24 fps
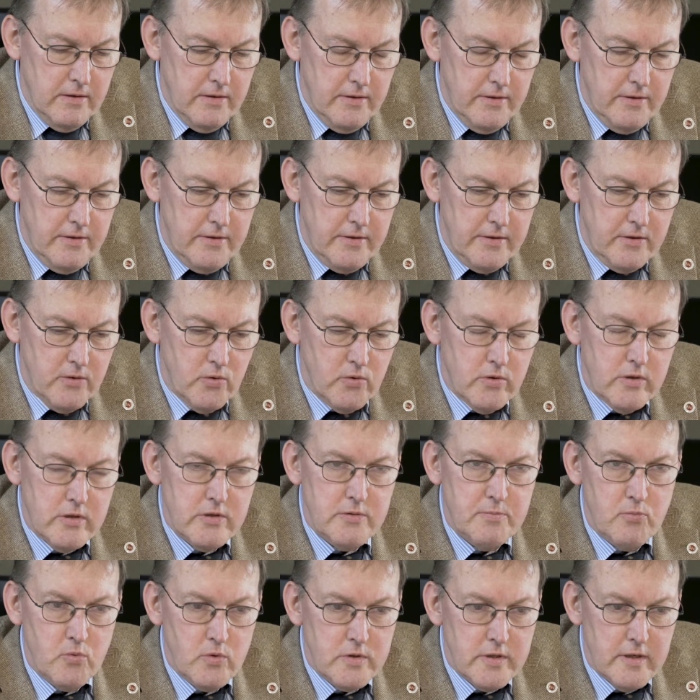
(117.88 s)
Die Höhe
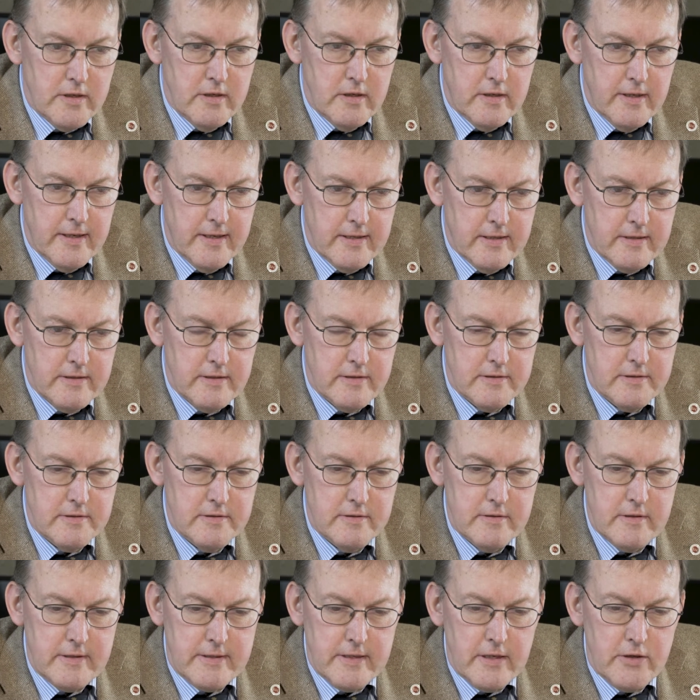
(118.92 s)
des
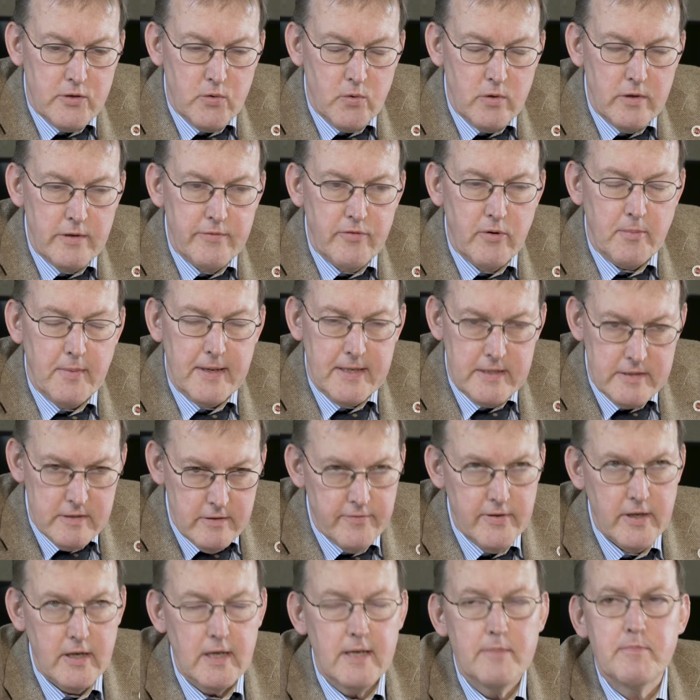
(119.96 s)
Bußgeldhängtes hängt natürlich vom
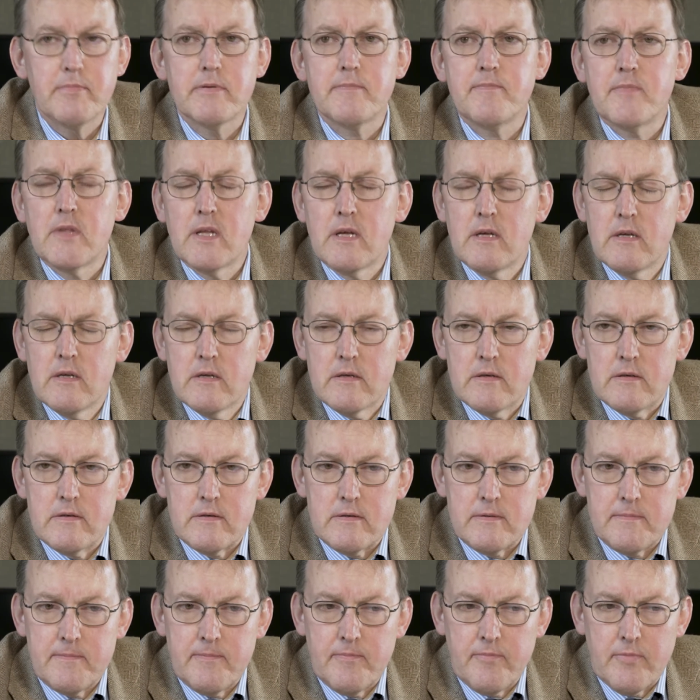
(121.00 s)
Einzelfall ab.
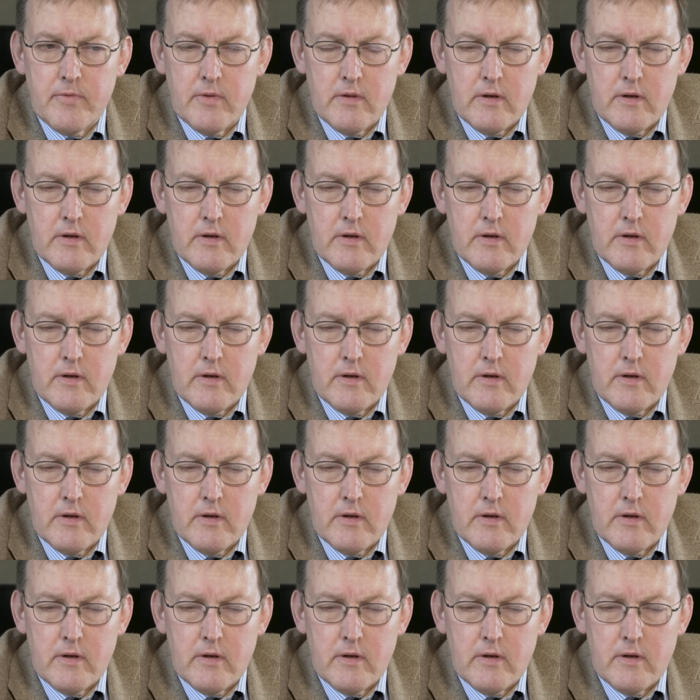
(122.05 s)
Ähm,